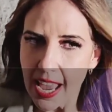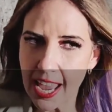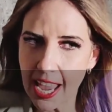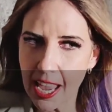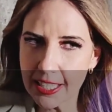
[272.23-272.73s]

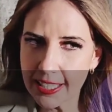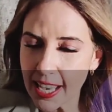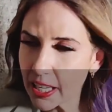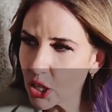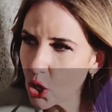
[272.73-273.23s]
Eh,
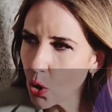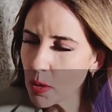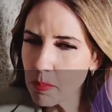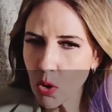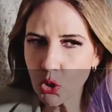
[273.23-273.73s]
Sergio
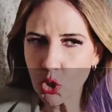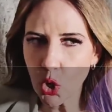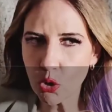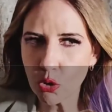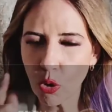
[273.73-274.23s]
y
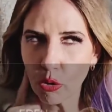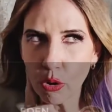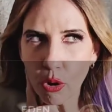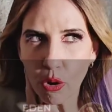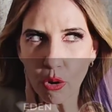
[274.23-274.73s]
Poncho
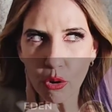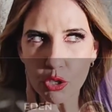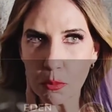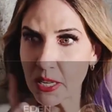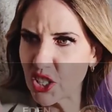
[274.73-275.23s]
son
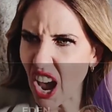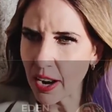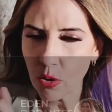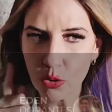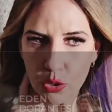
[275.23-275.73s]
los
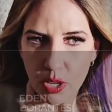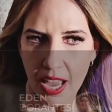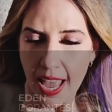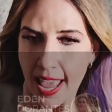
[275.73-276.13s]
villanos.